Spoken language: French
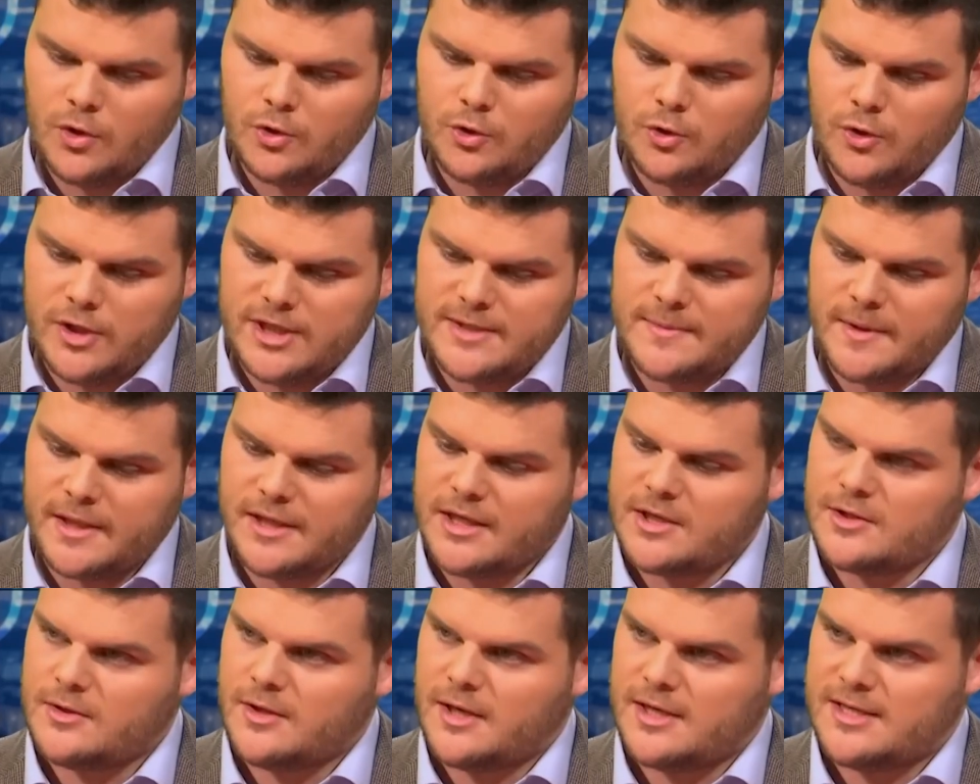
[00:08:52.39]
de l'esprit
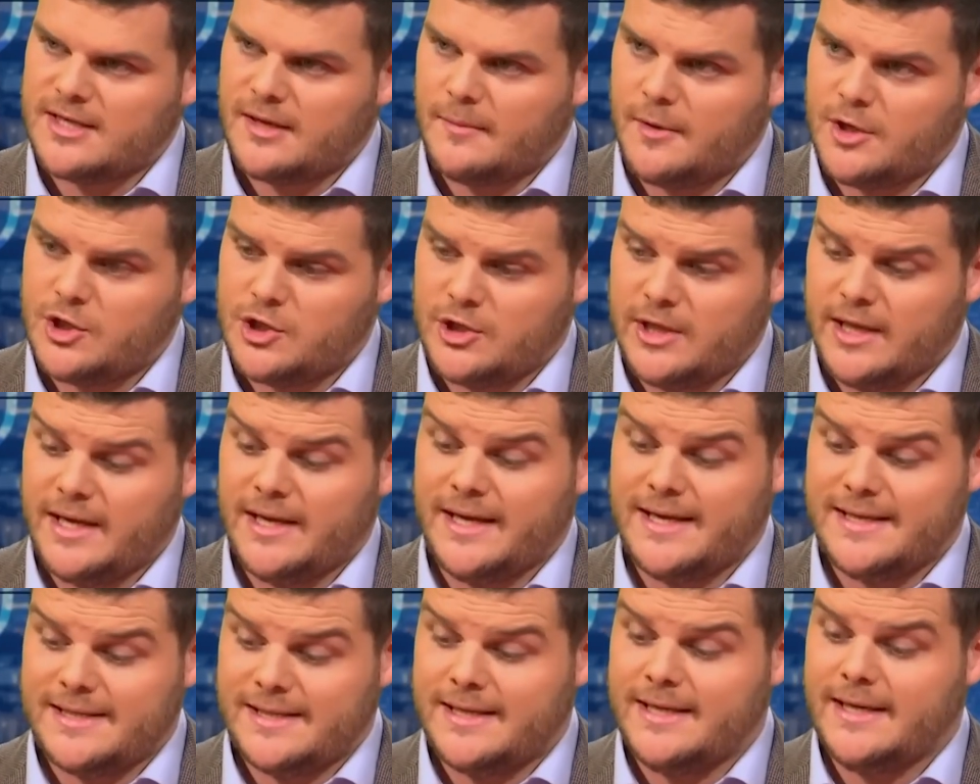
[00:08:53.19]
national azerbaïdjanais
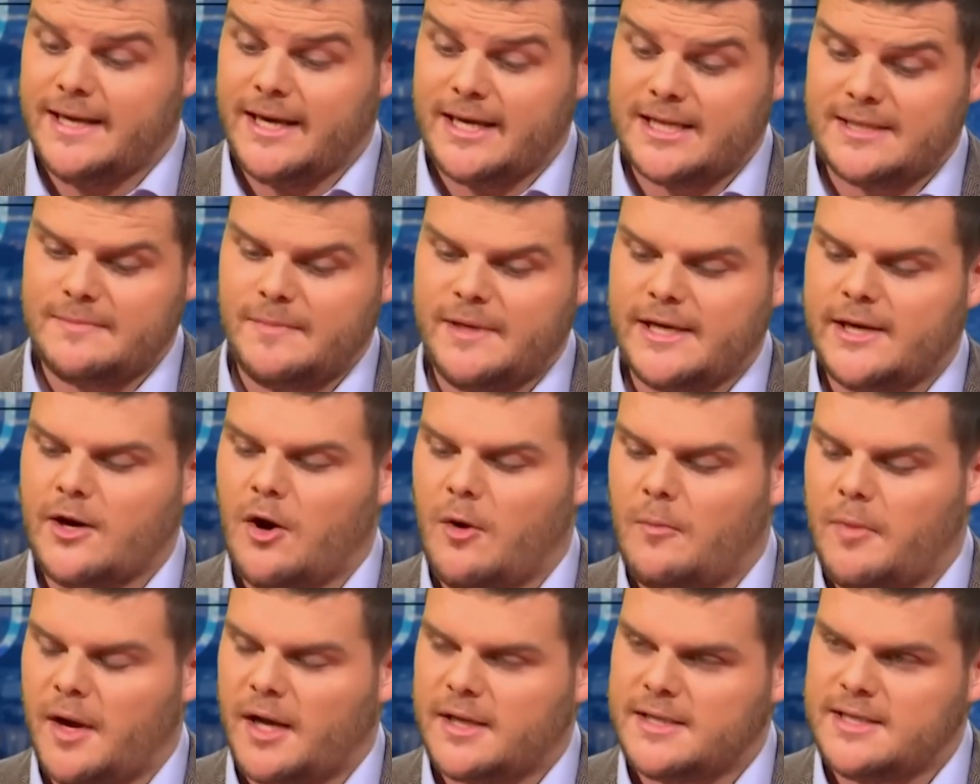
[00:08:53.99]
et ce qui
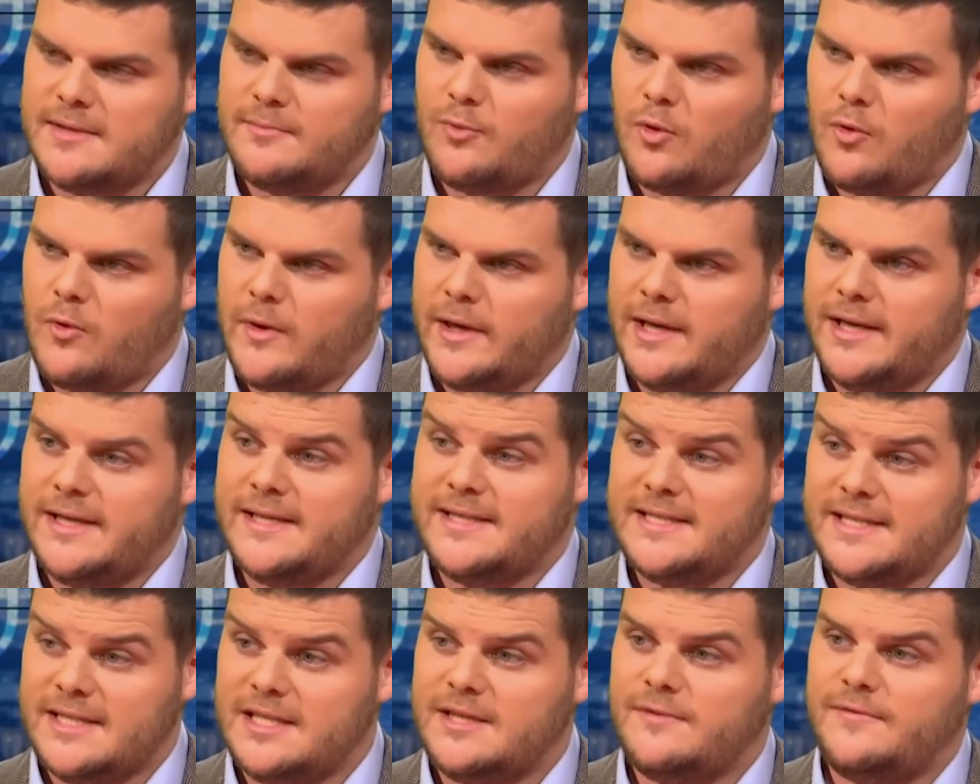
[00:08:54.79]
explique en partie pourquoi il
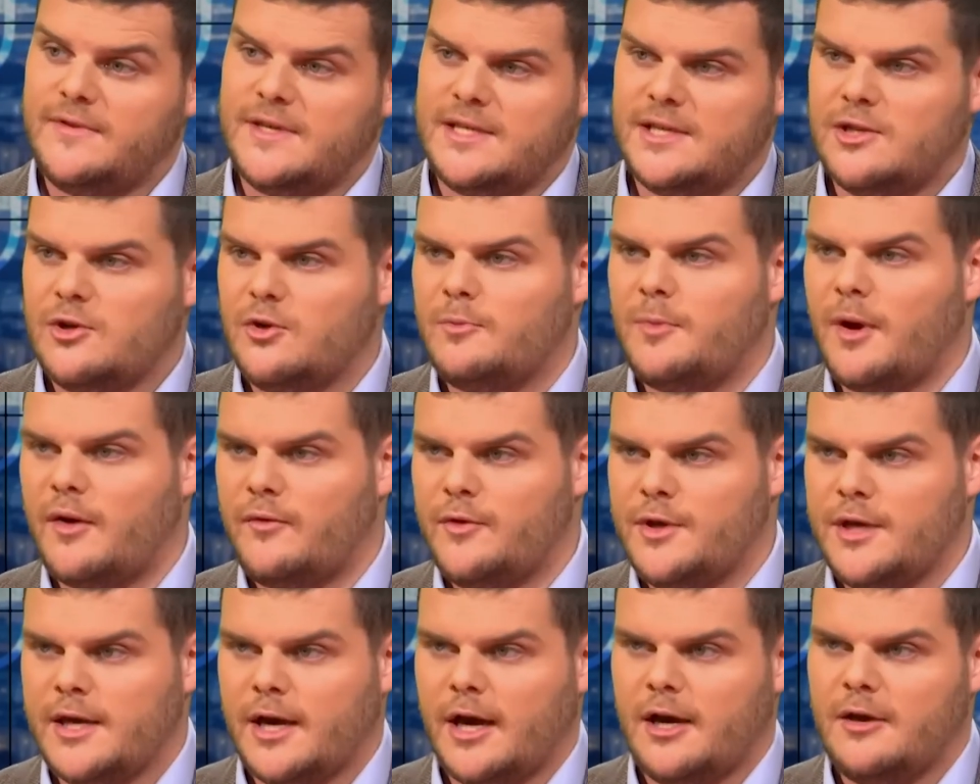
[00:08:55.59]
est si difficile de
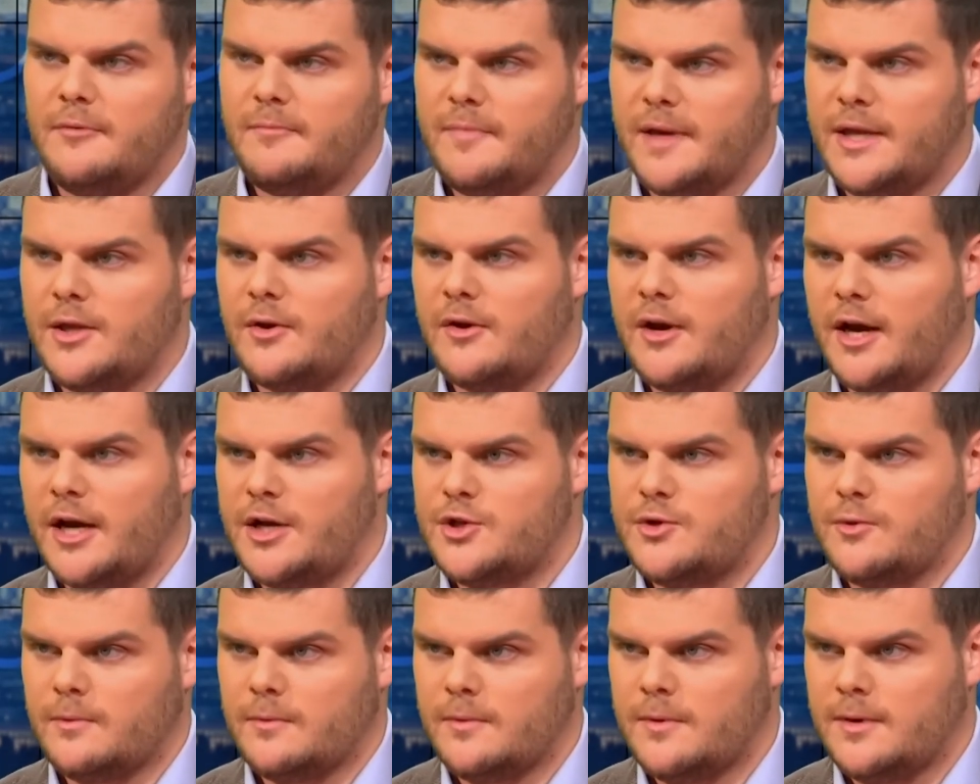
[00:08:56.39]
parvenir à une paix dans la
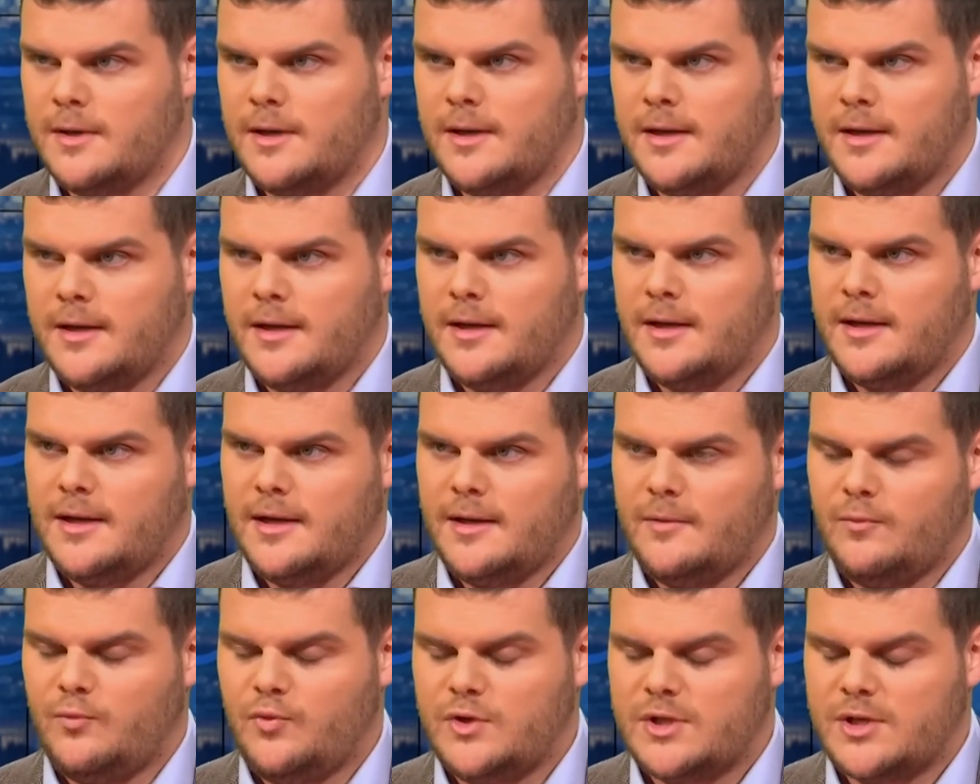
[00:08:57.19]
région,
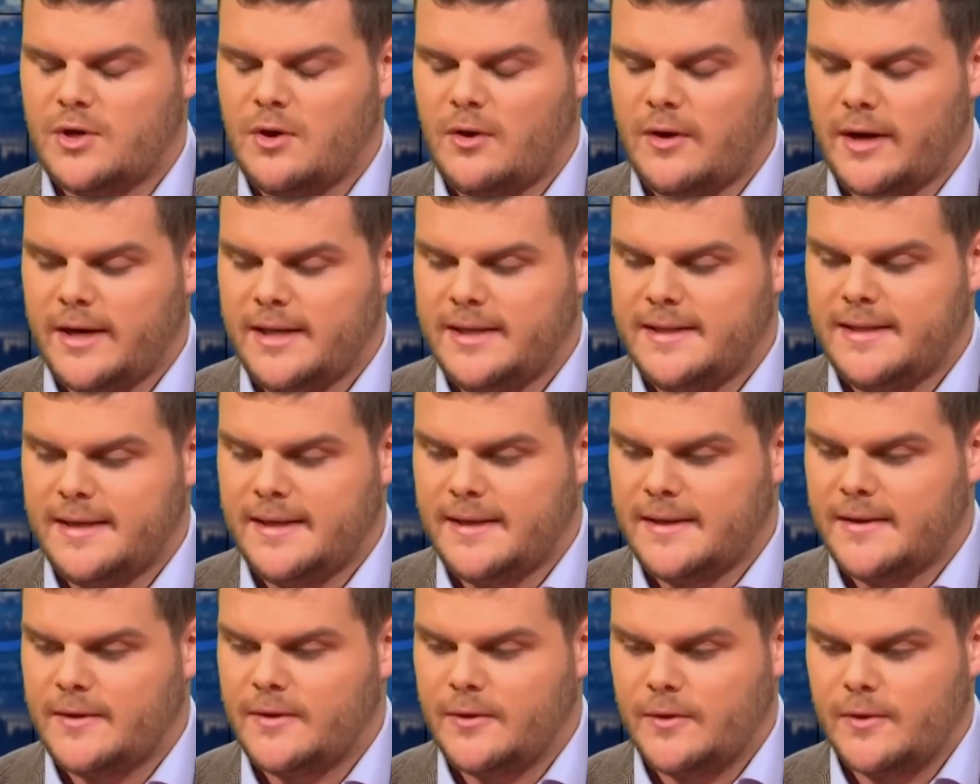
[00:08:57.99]
puisqu'en
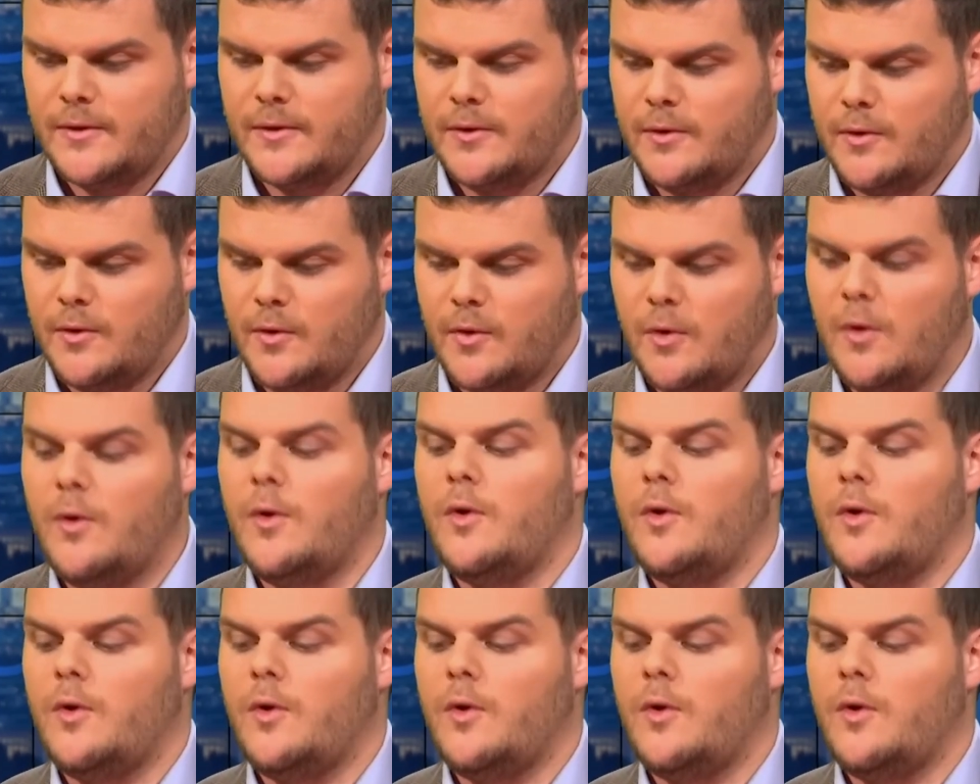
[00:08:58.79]
réalité, euh,